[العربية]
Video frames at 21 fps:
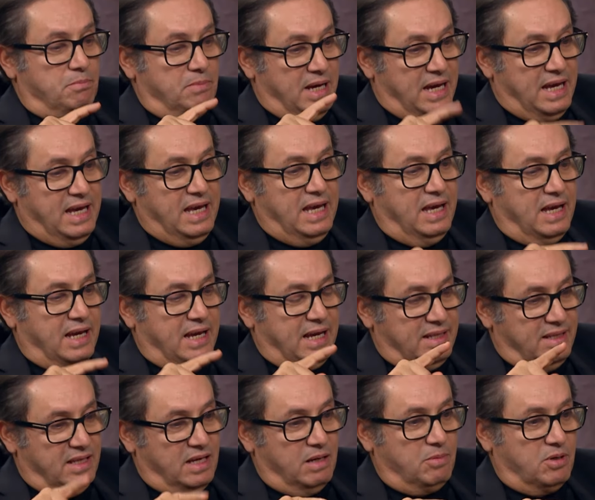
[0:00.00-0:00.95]
معاها
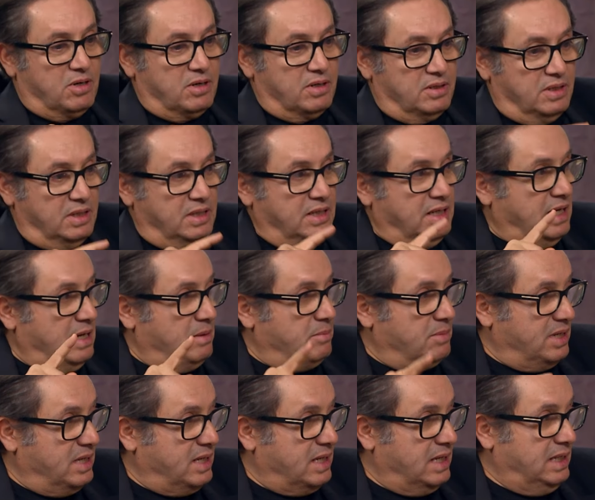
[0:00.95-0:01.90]
خدها مرتين
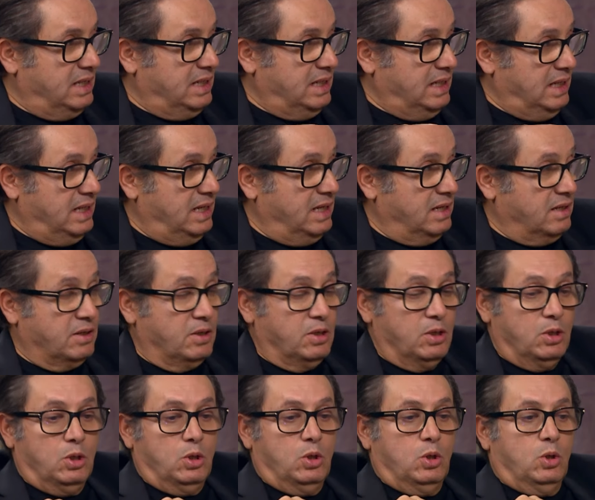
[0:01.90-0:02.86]
لامريكا للعلاج
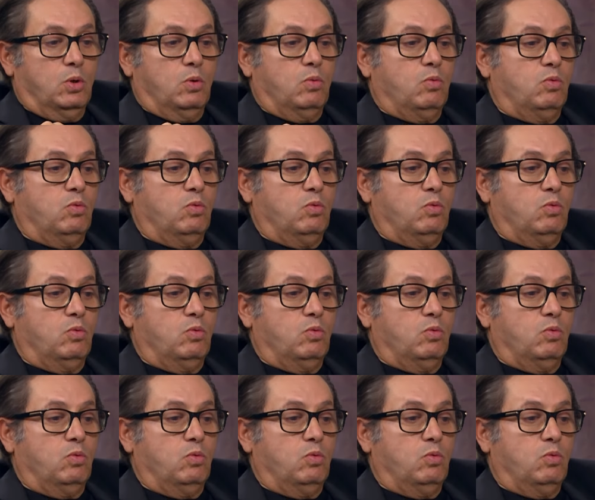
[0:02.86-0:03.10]
مم.